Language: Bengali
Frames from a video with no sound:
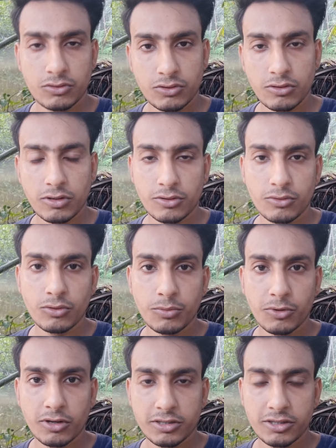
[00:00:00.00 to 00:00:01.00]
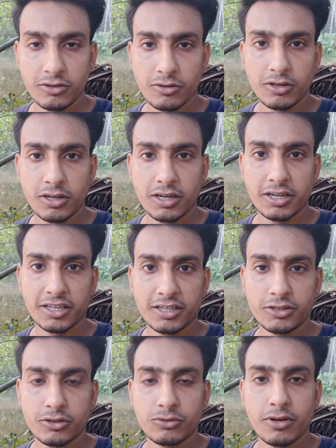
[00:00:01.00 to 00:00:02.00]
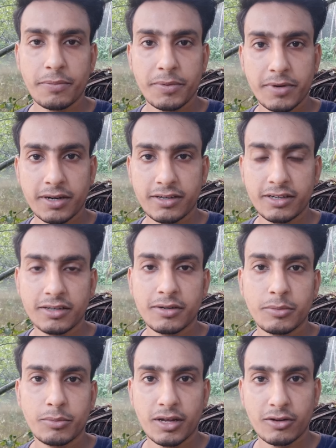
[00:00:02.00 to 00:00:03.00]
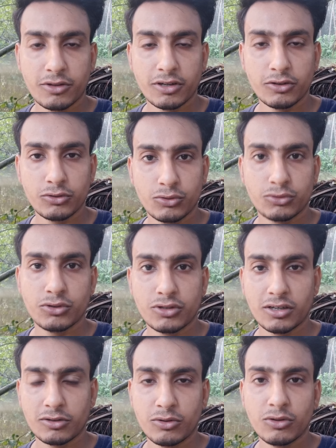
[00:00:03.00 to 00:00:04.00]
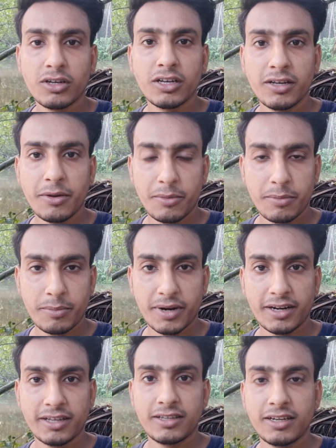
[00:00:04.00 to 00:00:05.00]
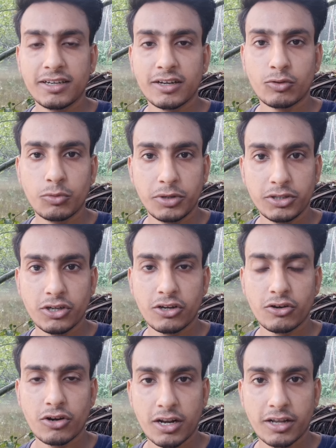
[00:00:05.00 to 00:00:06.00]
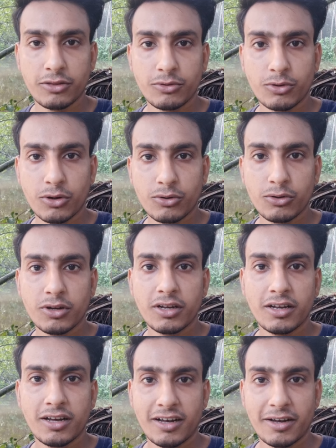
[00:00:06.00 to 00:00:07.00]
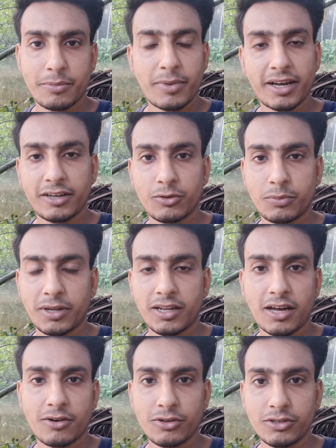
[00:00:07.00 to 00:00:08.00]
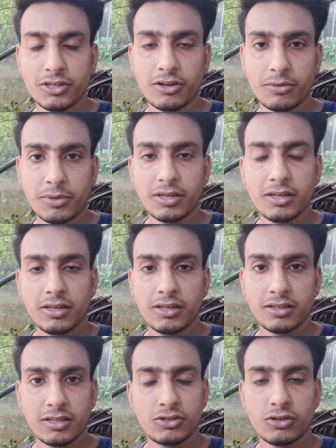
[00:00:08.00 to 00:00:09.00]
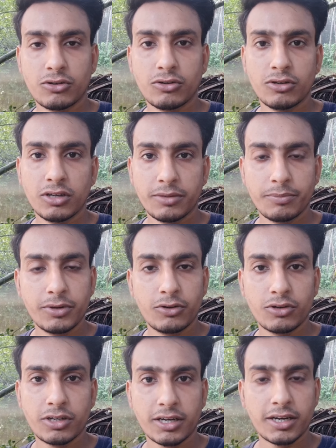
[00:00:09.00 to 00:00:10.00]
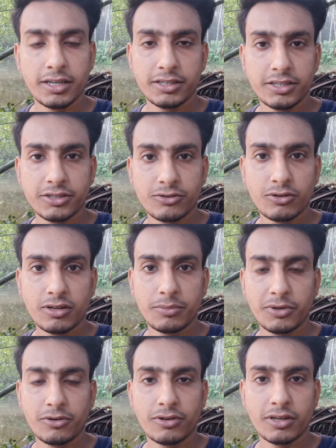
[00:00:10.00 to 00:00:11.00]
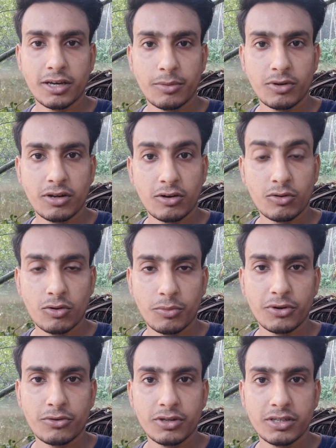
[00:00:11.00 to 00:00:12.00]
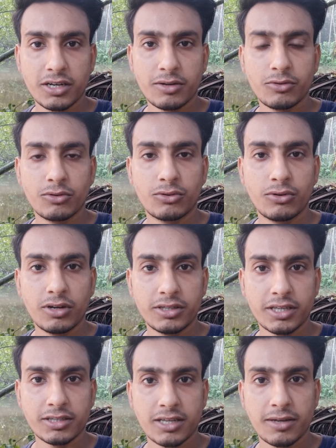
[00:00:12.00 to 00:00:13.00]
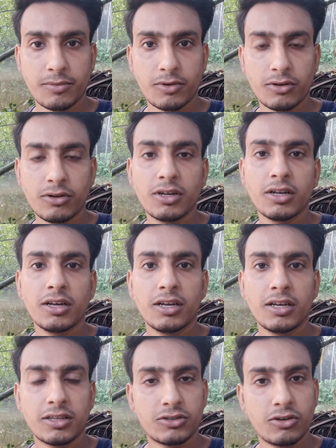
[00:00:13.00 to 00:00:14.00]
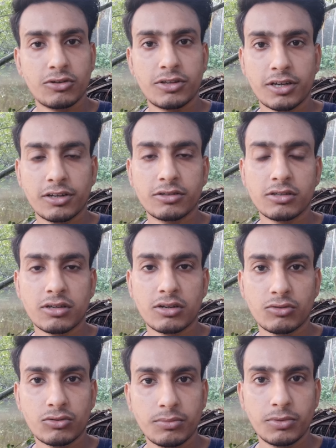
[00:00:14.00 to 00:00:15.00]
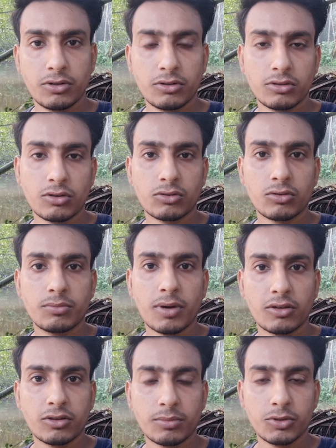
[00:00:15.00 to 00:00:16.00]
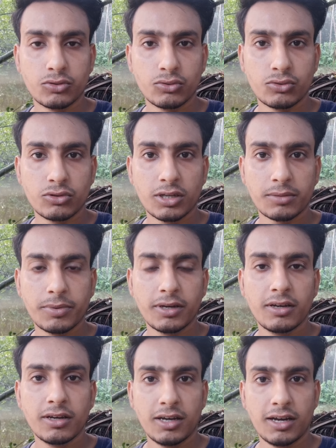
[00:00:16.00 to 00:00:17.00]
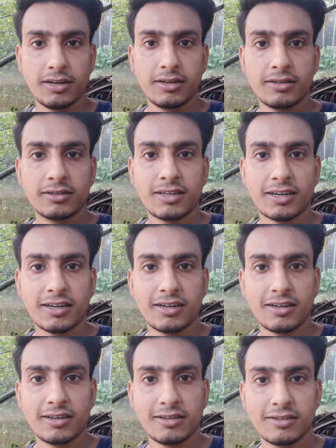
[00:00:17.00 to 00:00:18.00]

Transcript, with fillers: তো চলো এটুকুই বলার ছিল আর কিষানুর হ্যাপি বার্থডে ভালো থাকো সুস্থ থাকো বার্থডের দিনটা খুব এনজয় করো আনন্দ করো আর মাকে তো পেলে আরও এনজয় হবে তা চলো ভিডিওটি এখানে শেষ করলাম ভিডিওটি কেমন লাগলো কমেন্ট করে জানাও নতুন হলে সাবস্ক্রাইব করো তা চলো দেখা হচ্ছে একটা নতুন ভিডিওতে ততক্ষণ ভালো থাকবে সুস্থ থাকবে অ্যান্ড টাটা